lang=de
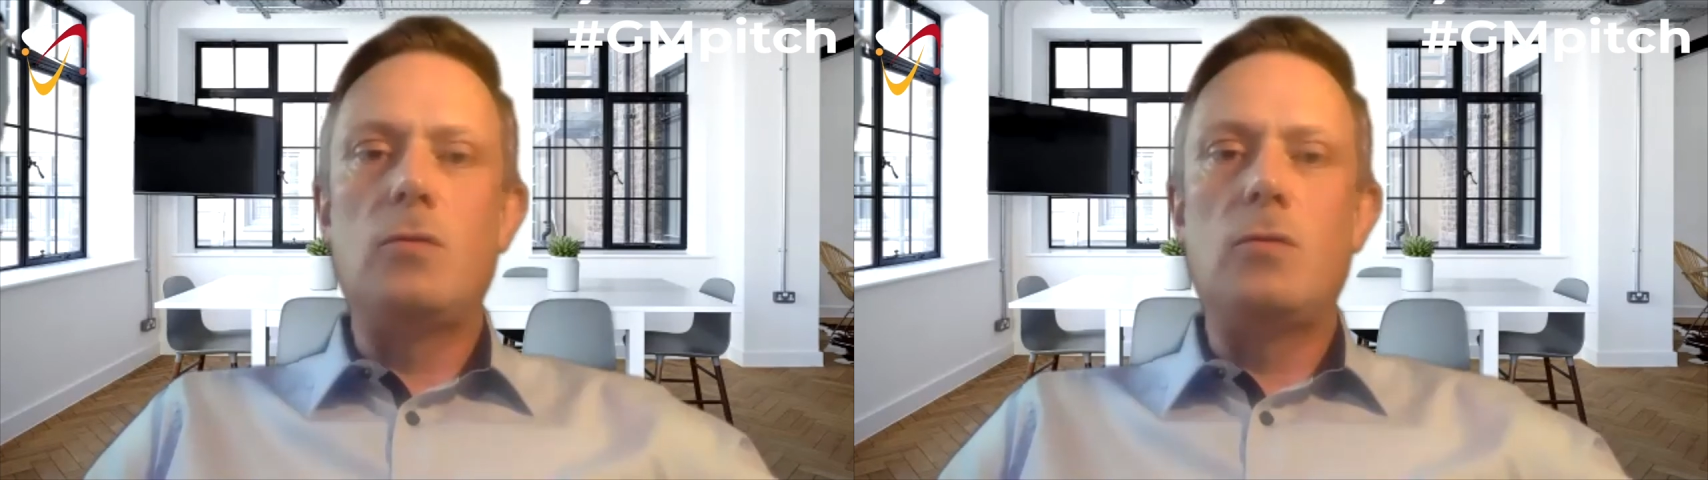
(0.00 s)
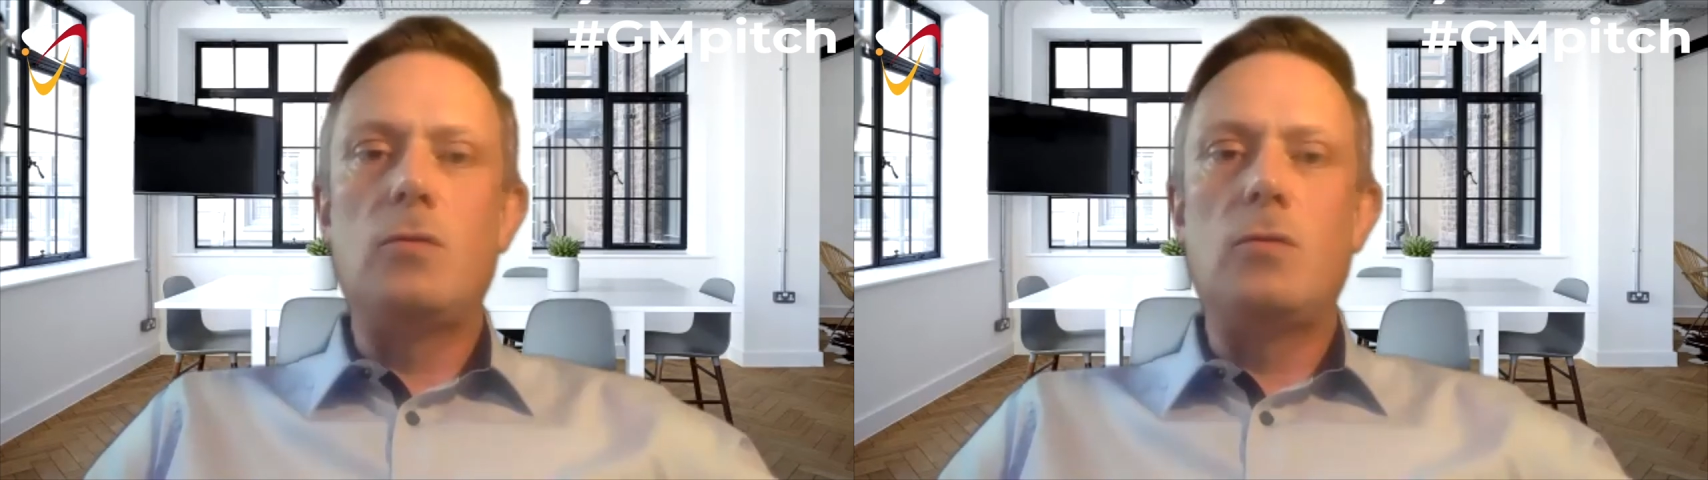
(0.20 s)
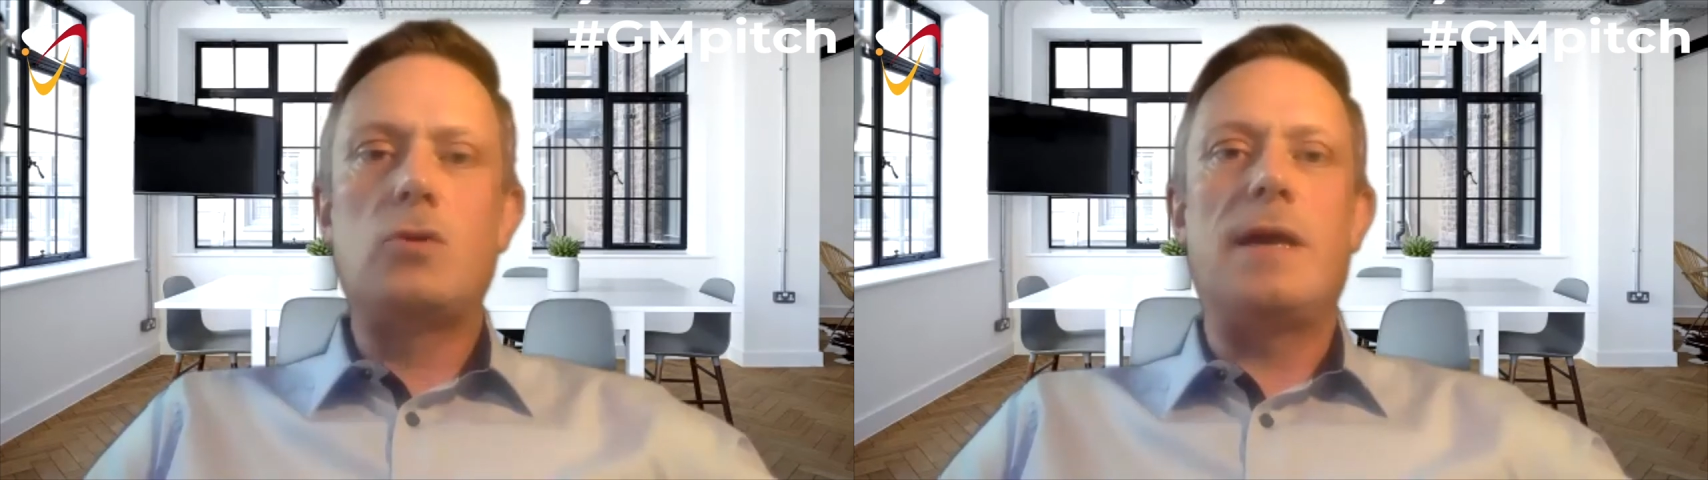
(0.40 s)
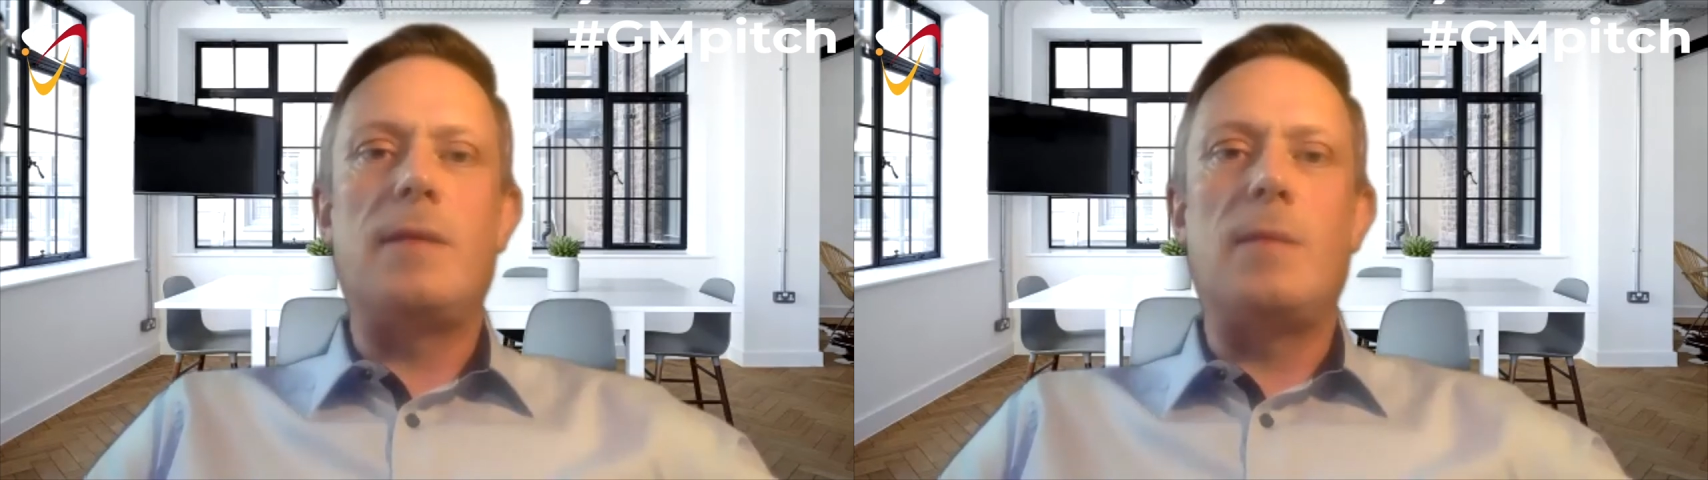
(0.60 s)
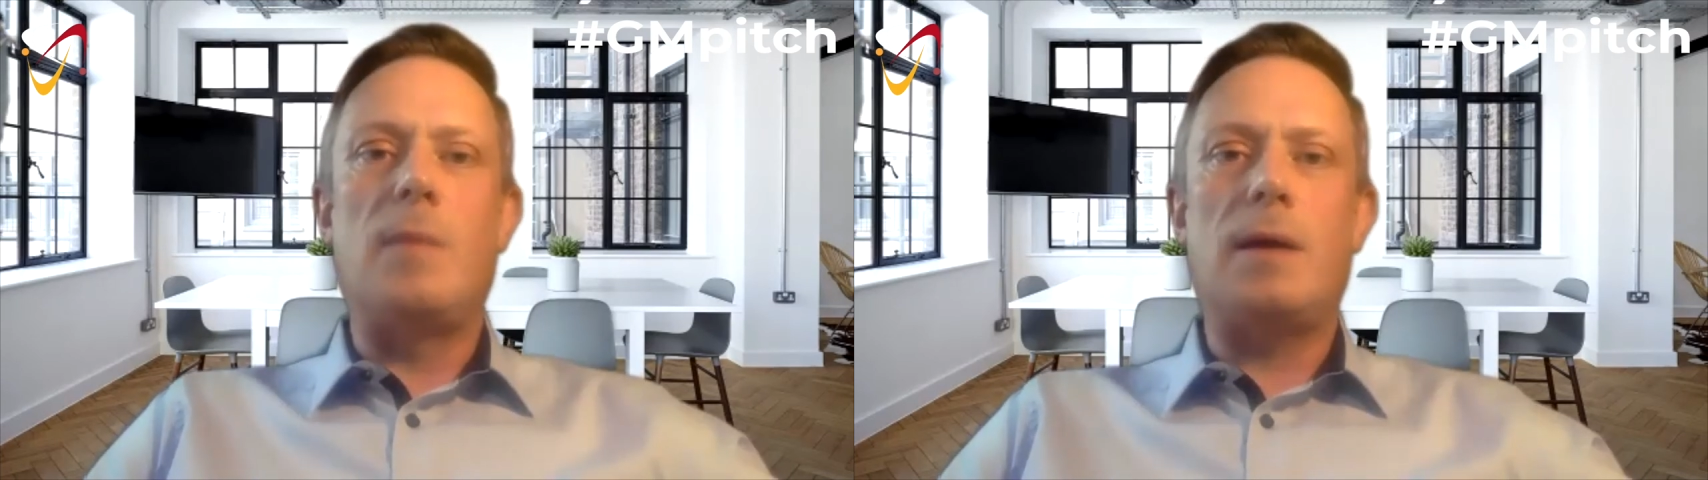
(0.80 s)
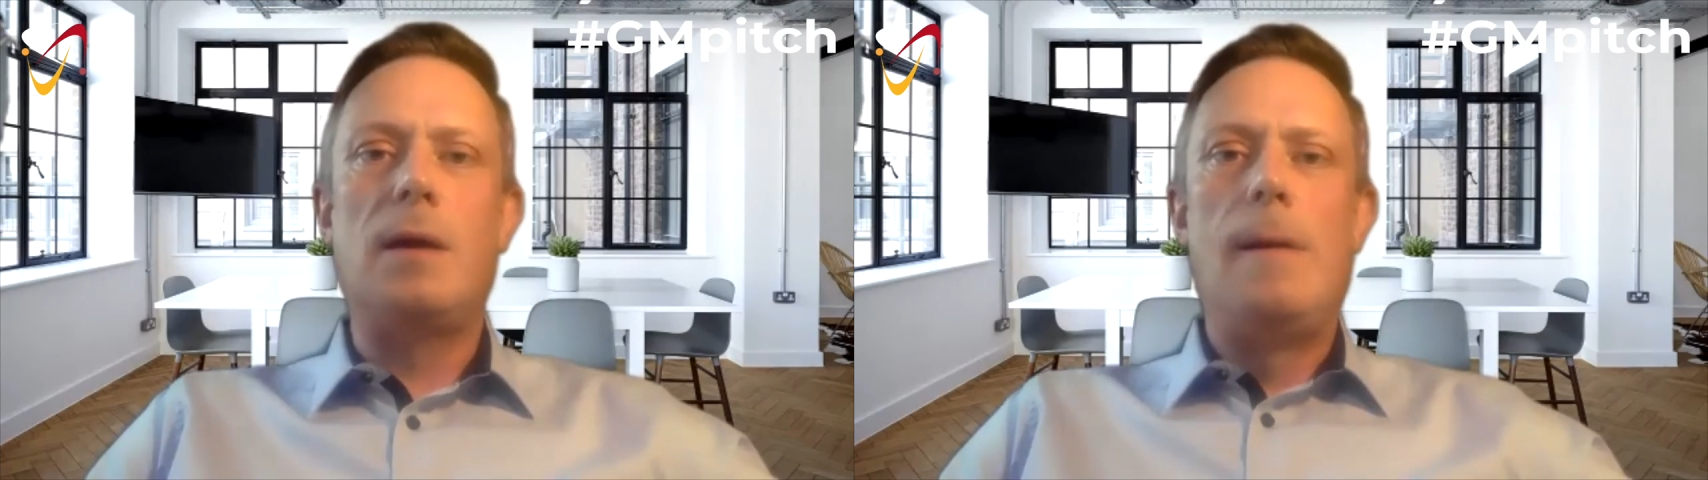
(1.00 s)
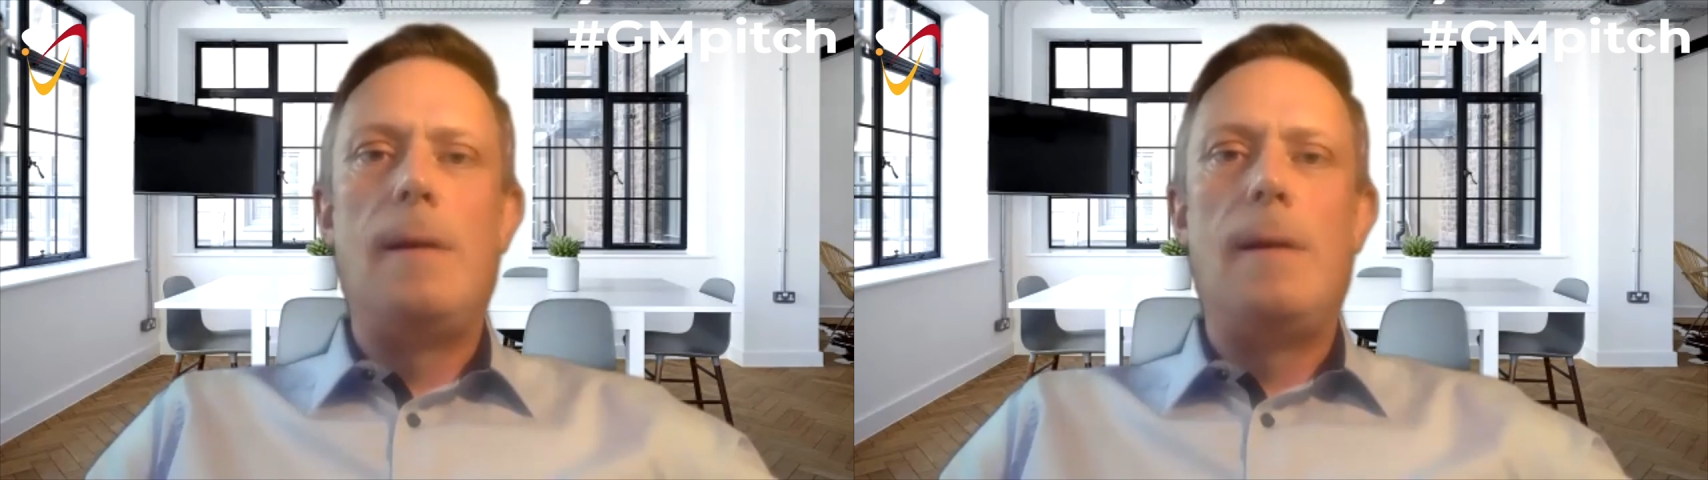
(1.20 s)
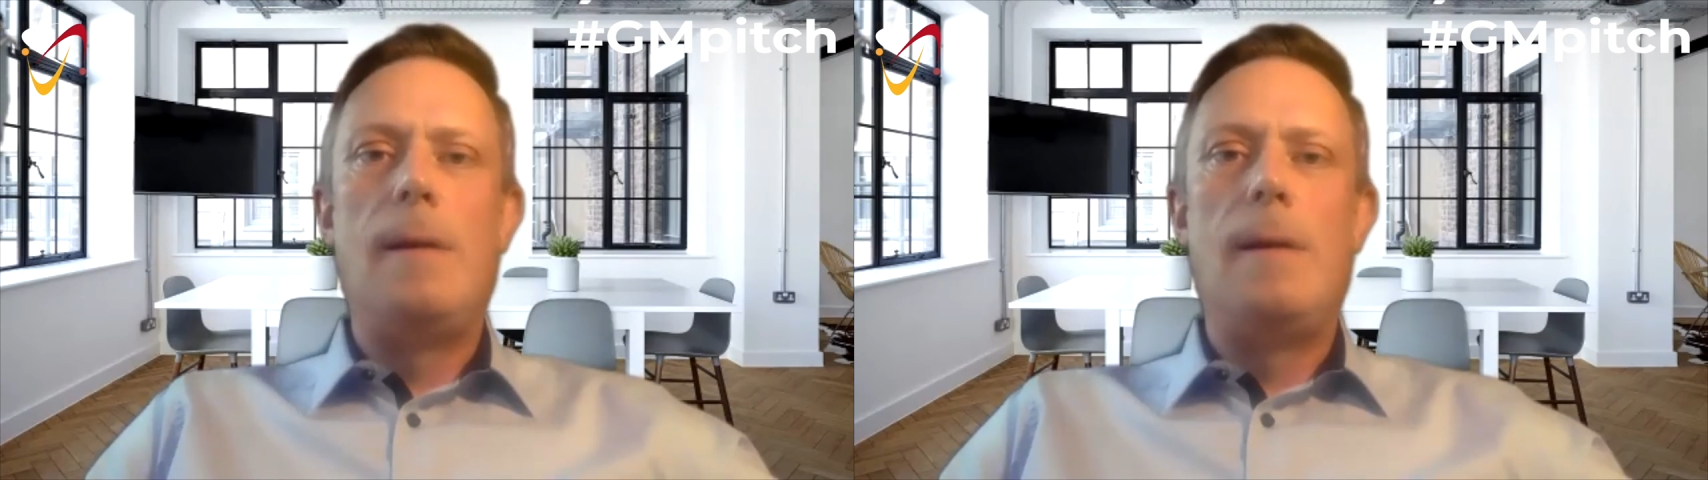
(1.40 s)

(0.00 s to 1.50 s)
Führungsstil gerne mag,